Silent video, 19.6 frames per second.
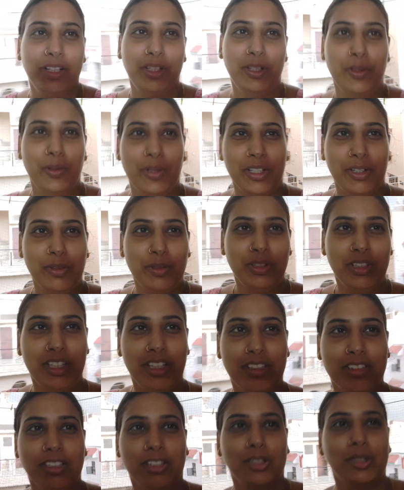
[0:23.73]
बादल हो रहे हो
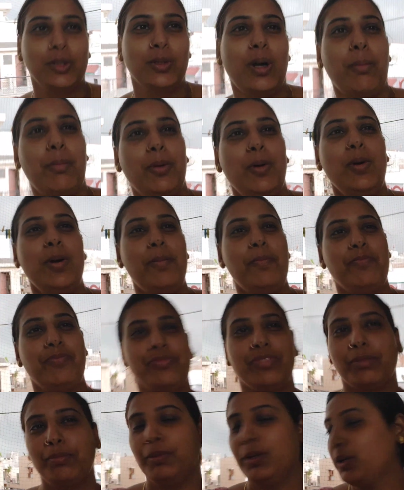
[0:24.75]
देख सकते हो आप लोग
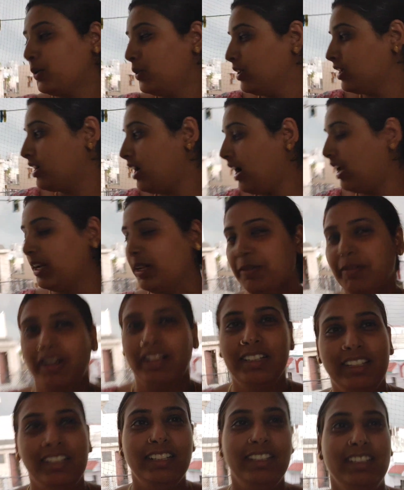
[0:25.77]
बिल्कुल काले
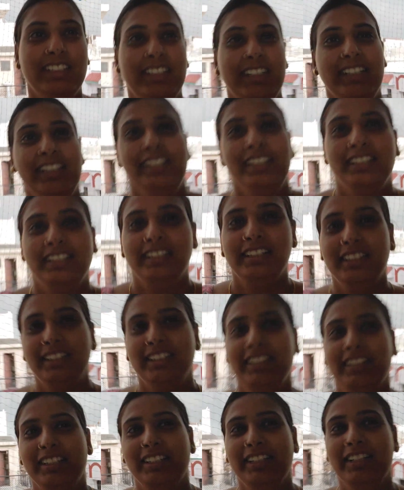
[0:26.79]
बादल
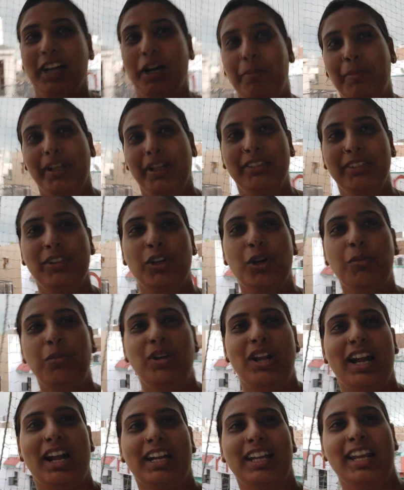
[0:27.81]
मैं अद्विक को
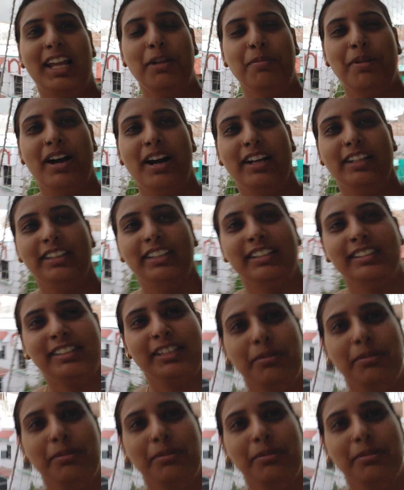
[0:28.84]
बुला के लाई अंदर